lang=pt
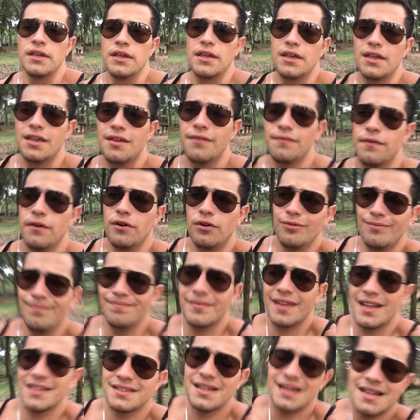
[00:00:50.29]
e que
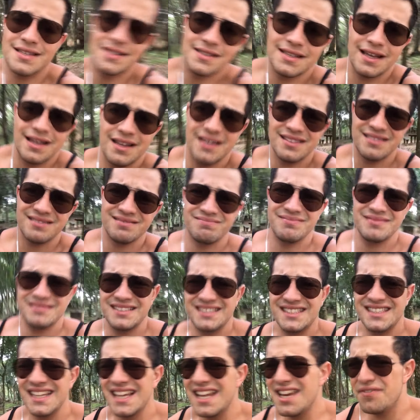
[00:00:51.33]
vão atrasar
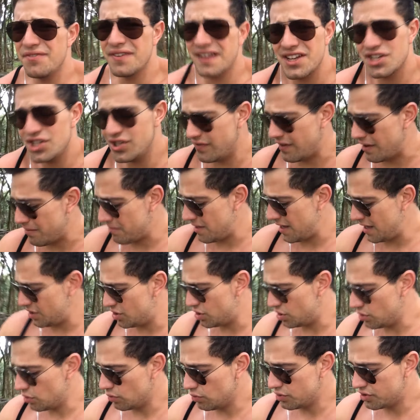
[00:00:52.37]

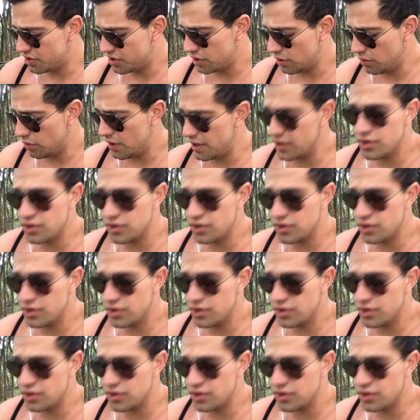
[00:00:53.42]
significativamente o seu